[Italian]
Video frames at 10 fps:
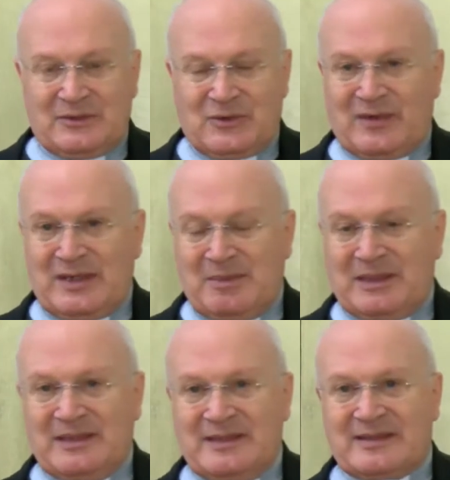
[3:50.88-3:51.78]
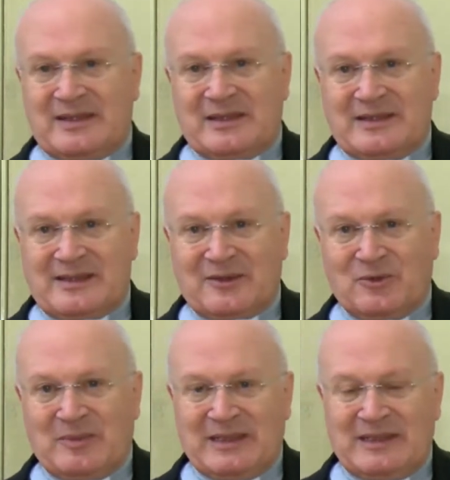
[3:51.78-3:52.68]
Giovanni Battista è
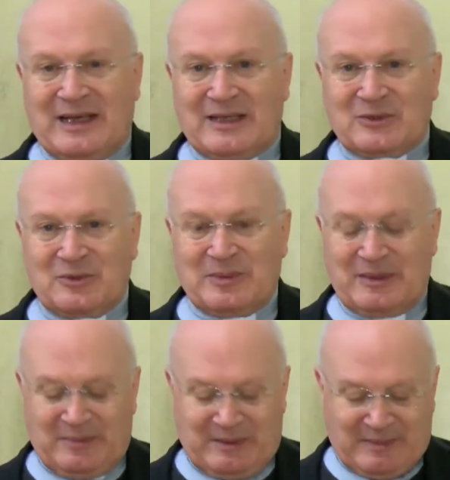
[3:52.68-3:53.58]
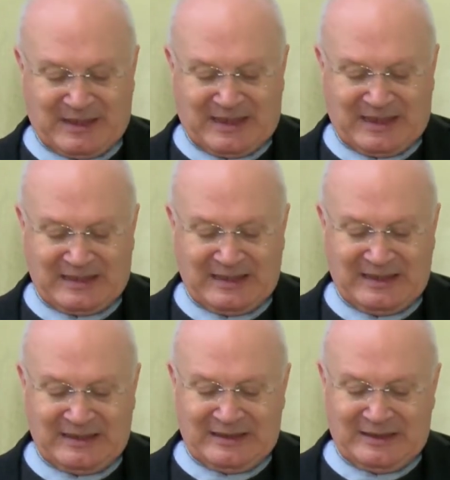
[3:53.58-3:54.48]
stato mandato per
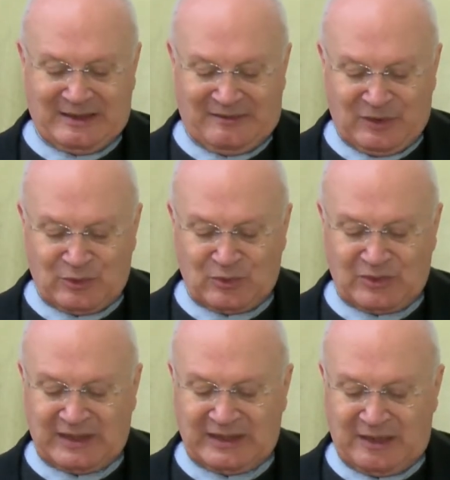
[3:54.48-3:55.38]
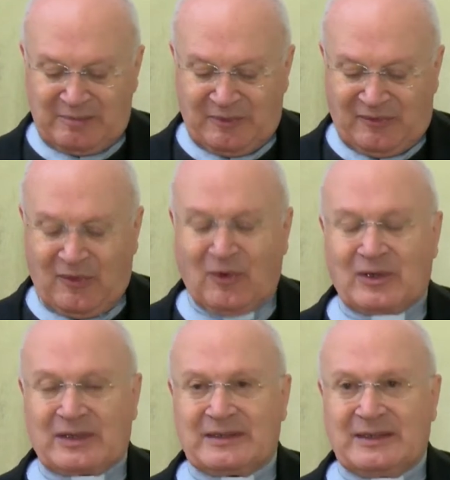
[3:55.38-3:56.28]
preparare la venuta del più
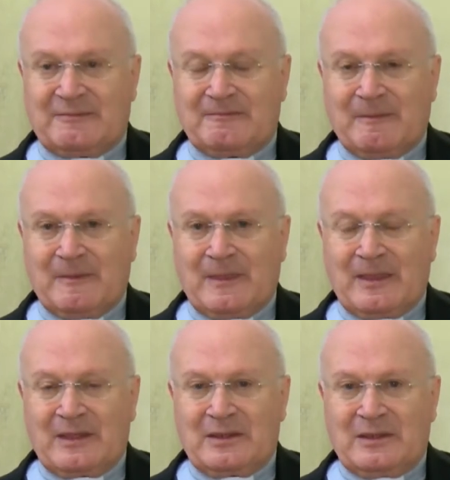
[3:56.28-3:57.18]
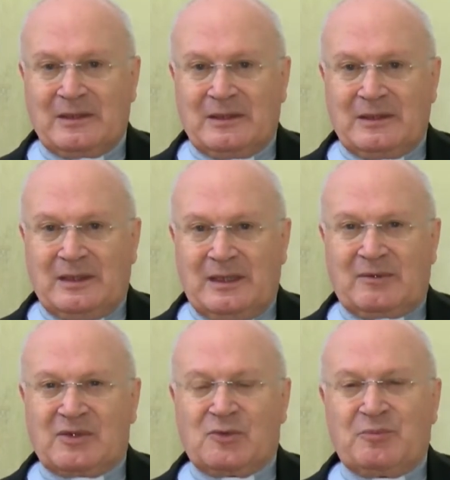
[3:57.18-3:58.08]
forte e
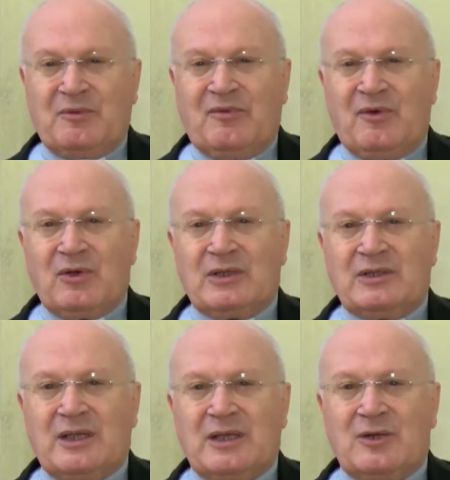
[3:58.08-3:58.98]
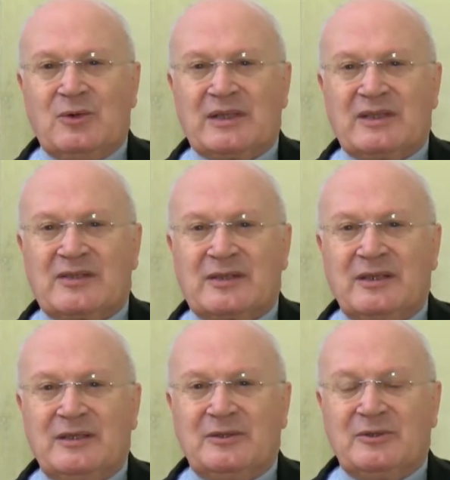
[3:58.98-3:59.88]
questo più forte lo ha
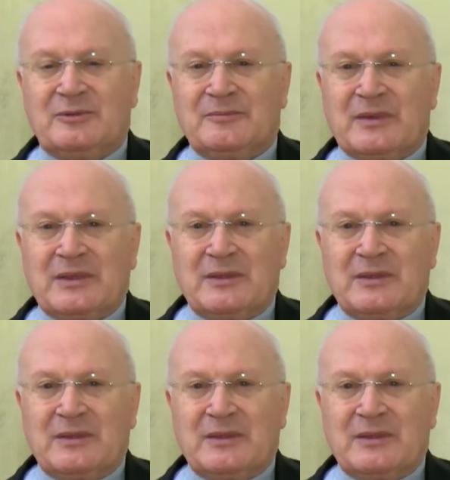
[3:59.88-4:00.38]
descritto